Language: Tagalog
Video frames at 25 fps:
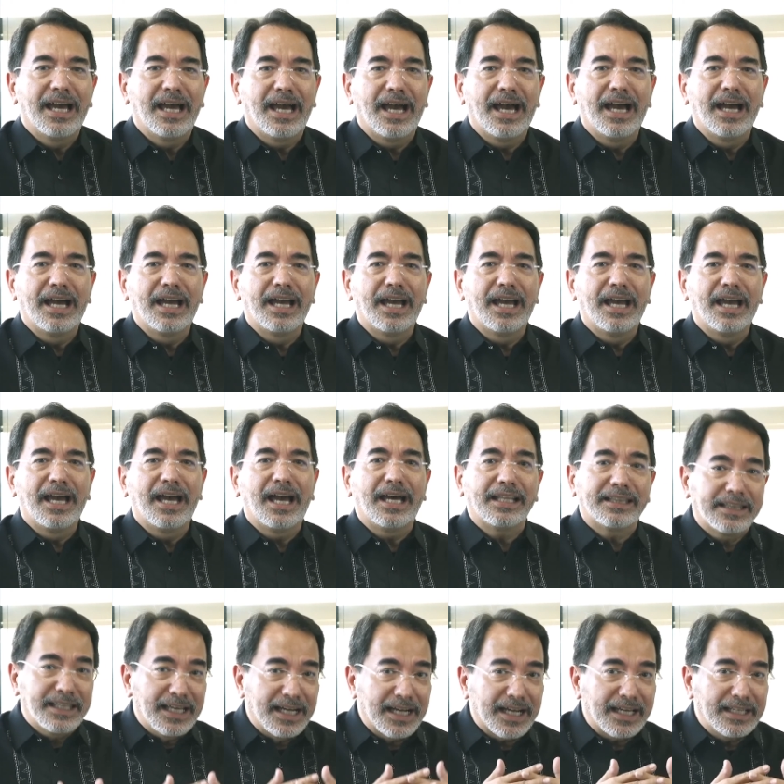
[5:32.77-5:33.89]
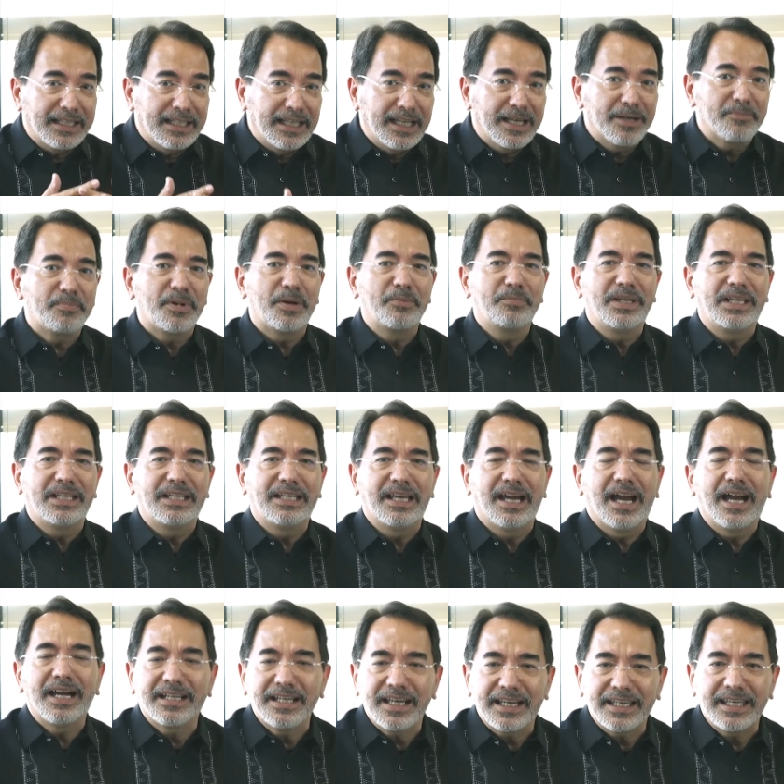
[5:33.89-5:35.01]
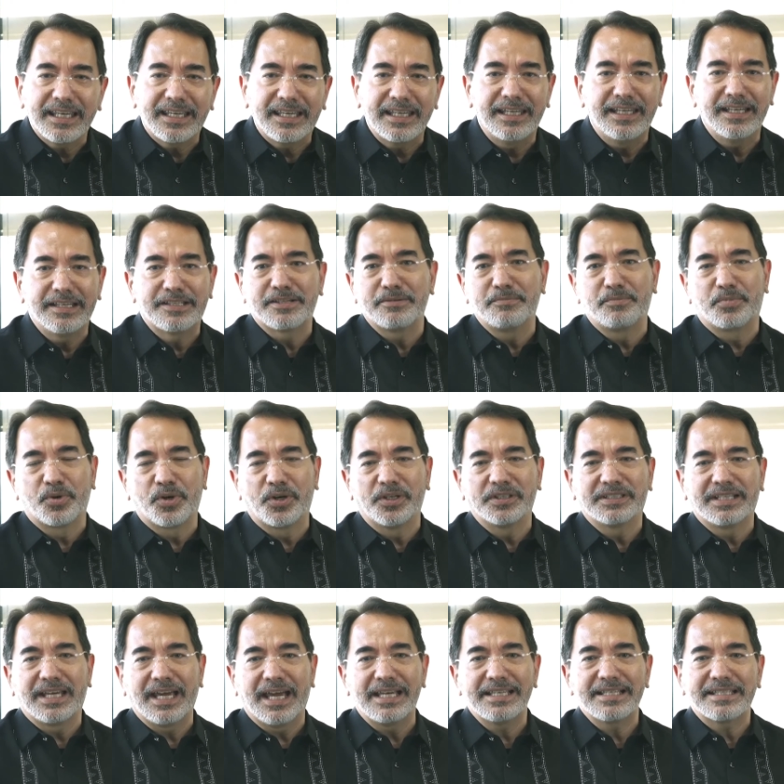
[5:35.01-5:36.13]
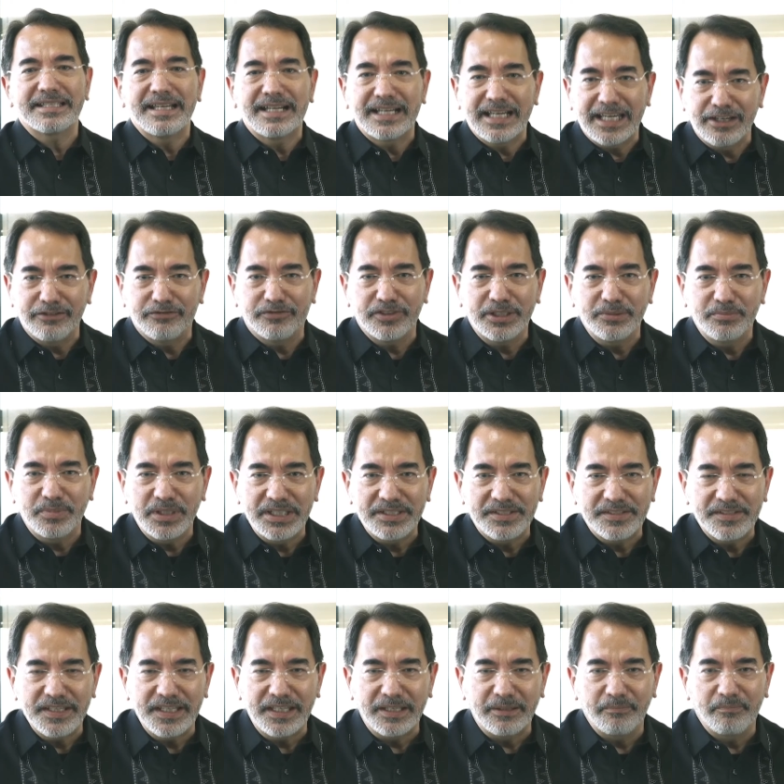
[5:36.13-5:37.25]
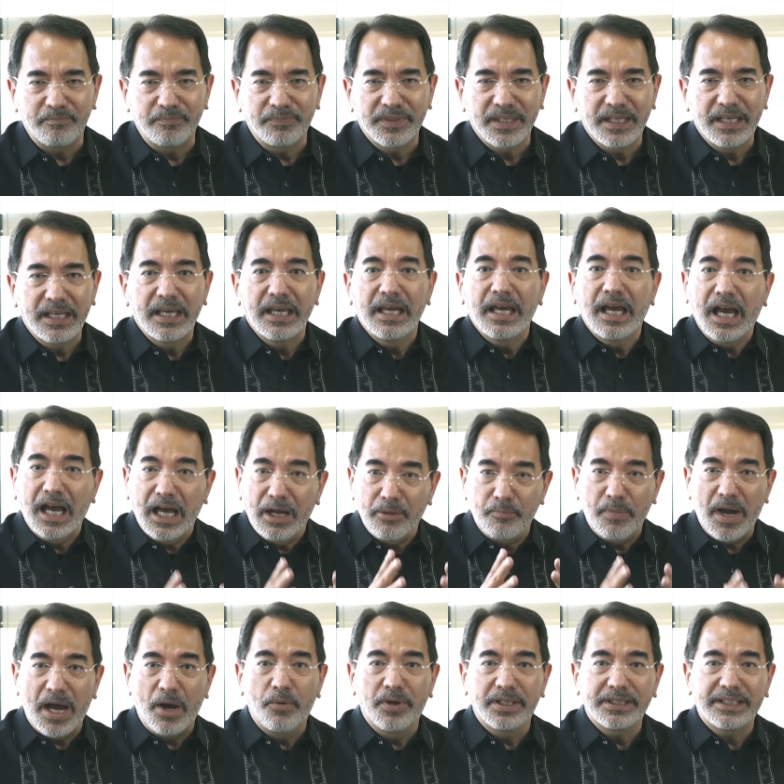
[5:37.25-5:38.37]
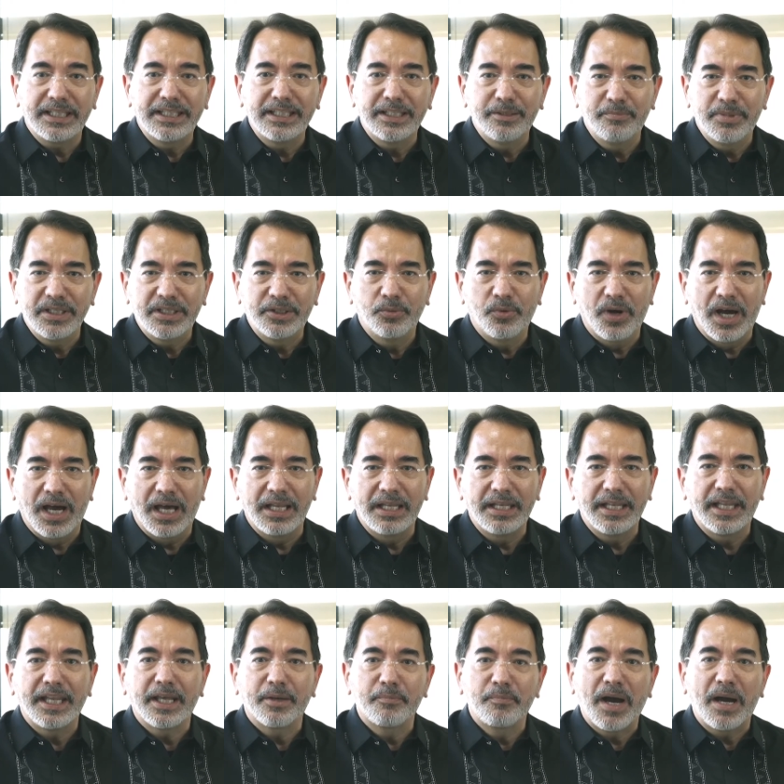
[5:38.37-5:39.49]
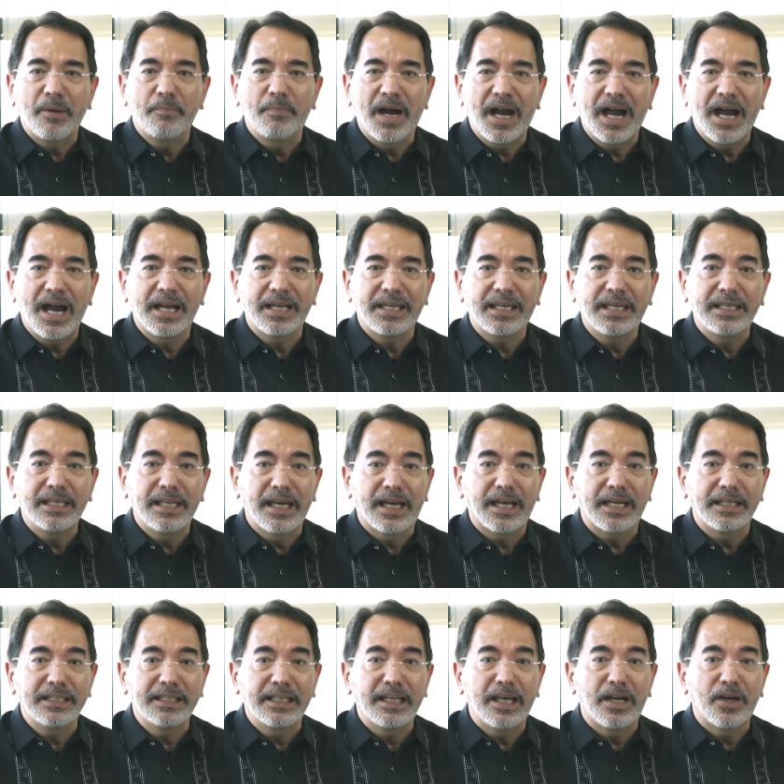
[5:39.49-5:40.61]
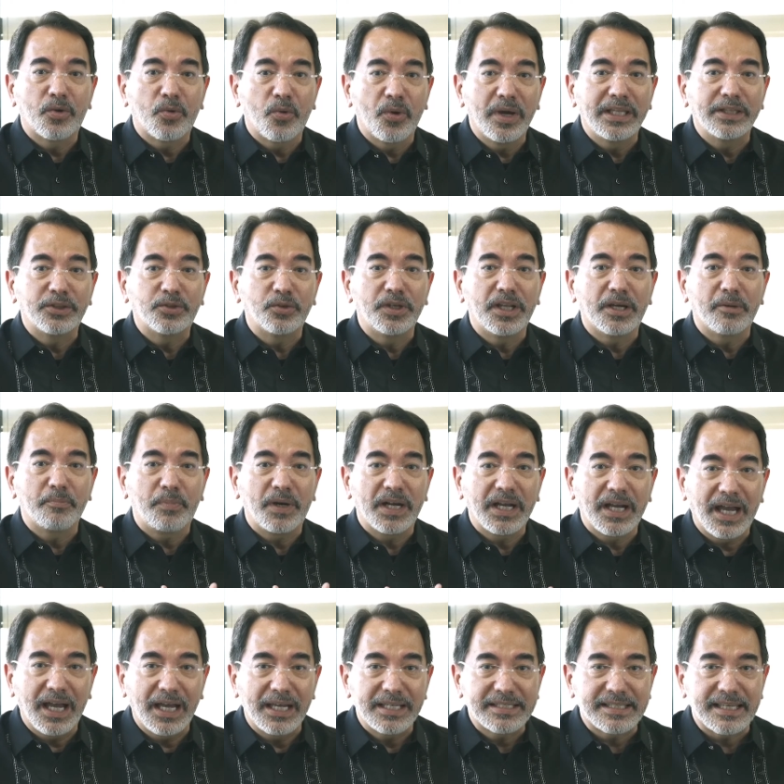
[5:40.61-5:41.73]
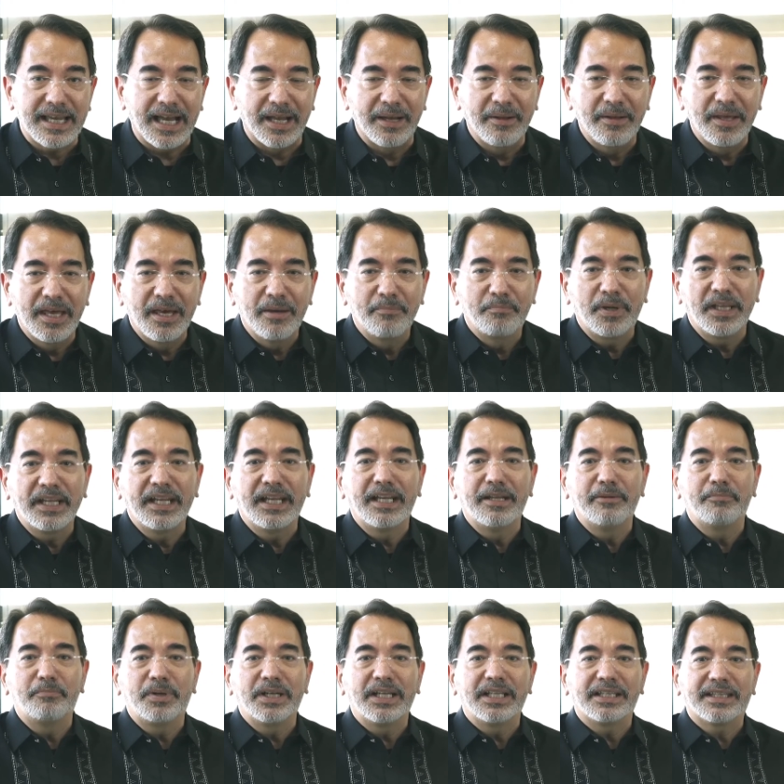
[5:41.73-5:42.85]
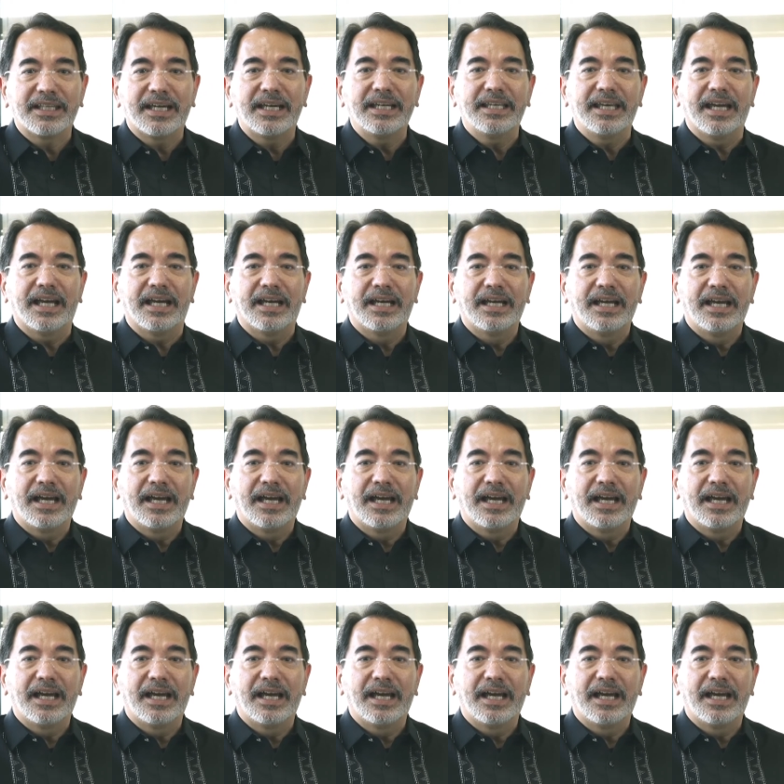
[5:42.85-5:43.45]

ang, uh, at ng kanilang pamilya ang nakikinig sa broadcast ng FEBC. Ang bawat individual na nagbabahagi ng kanilang kwento ng pag-asa, pananampalataya